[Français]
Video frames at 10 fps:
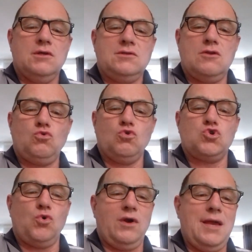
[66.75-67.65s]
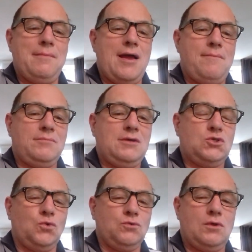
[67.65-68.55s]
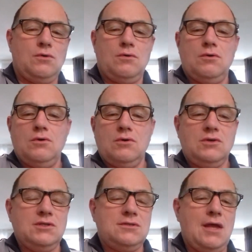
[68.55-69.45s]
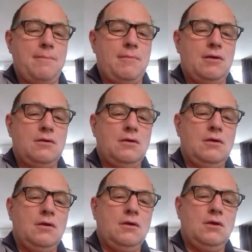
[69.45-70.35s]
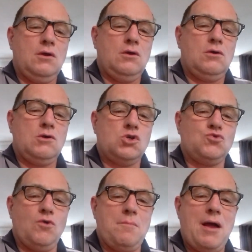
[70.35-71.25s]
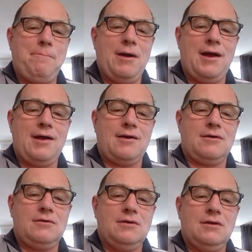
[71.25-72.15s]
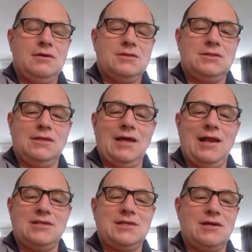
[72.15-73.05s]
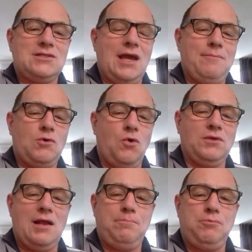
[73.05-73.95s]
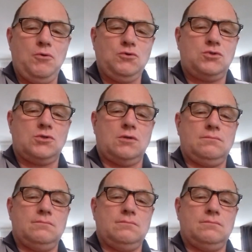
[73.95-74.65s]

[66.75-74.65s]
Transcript: C'est toujours les mêmes qui sont qui se dèment. Je veux ma part. C'est à la cinquième qu'on est le plus.